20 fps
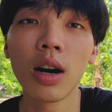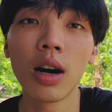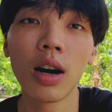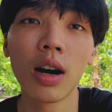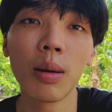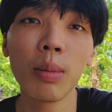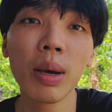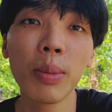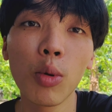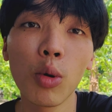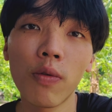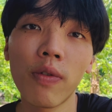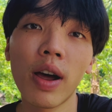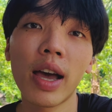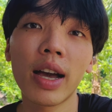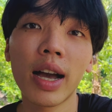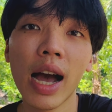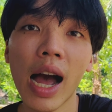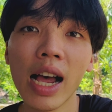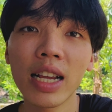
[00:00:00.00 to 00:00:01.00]
à, bị một
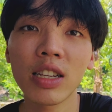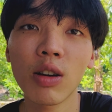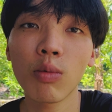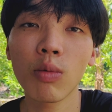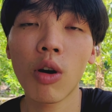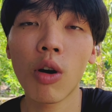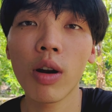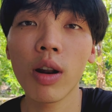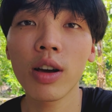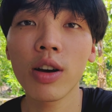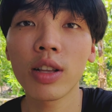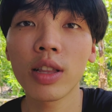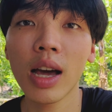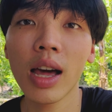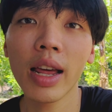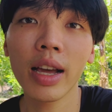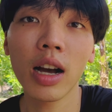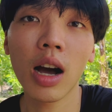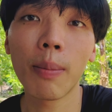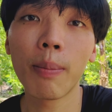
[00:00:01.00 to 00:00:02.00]
vài ca xong đó là người
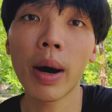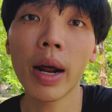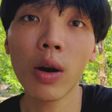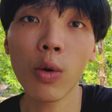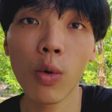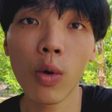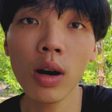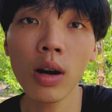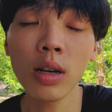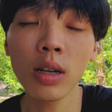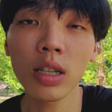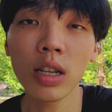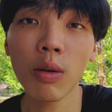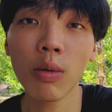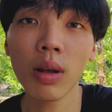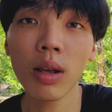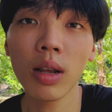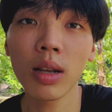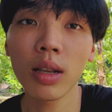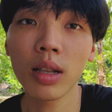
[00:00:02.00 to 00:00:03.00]
ta lại cấm ăn uống
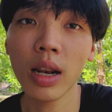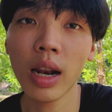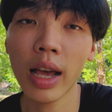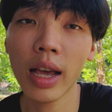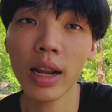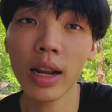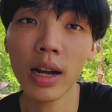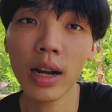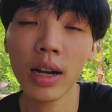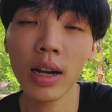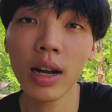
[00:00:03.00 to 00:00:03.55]
xong lại lại